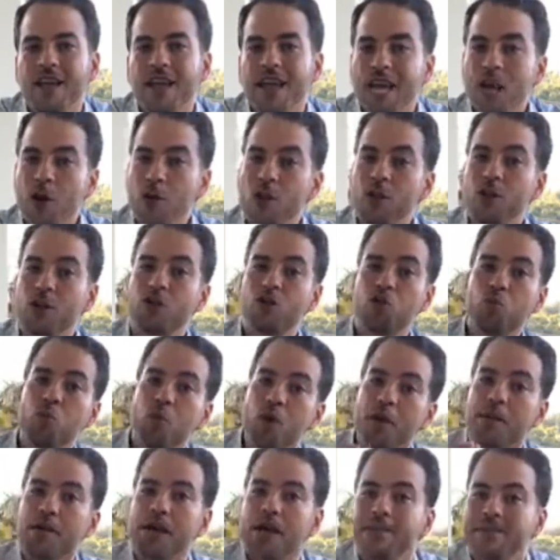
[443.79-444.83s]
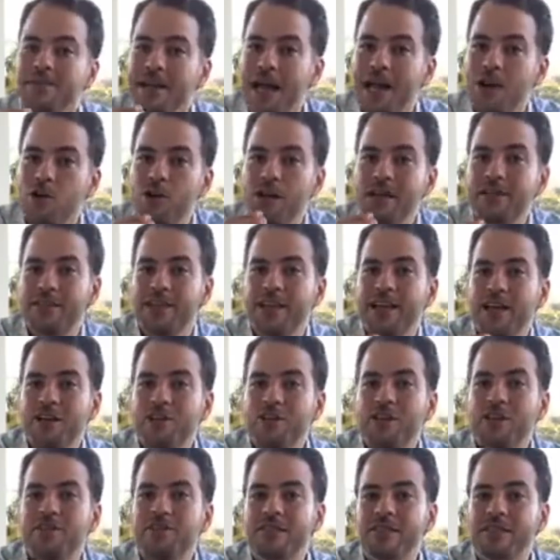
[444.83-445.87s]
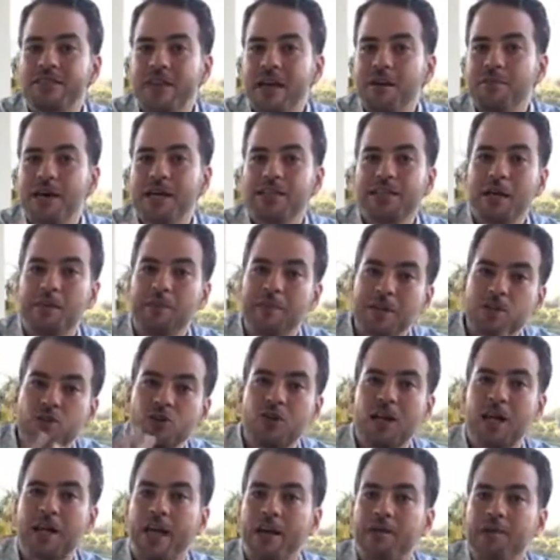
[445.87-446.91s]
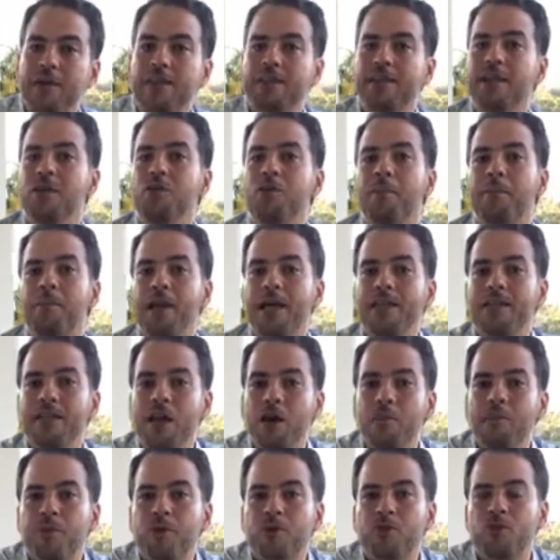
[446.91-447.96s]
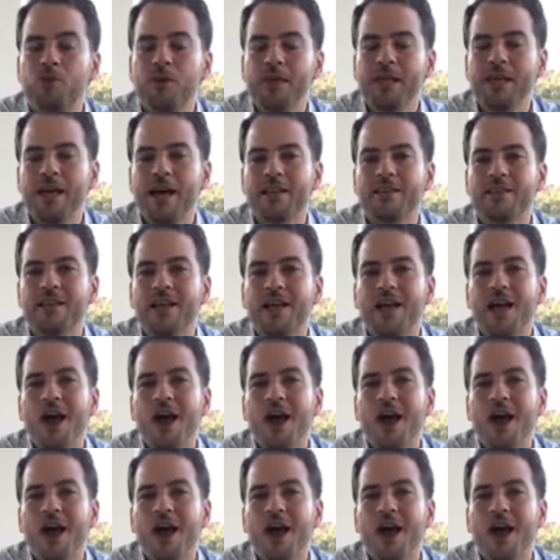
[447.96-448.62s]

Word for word: Y cuando tú mueves a los escenarios del sistema a estas personas que visten un plan de la oportunidad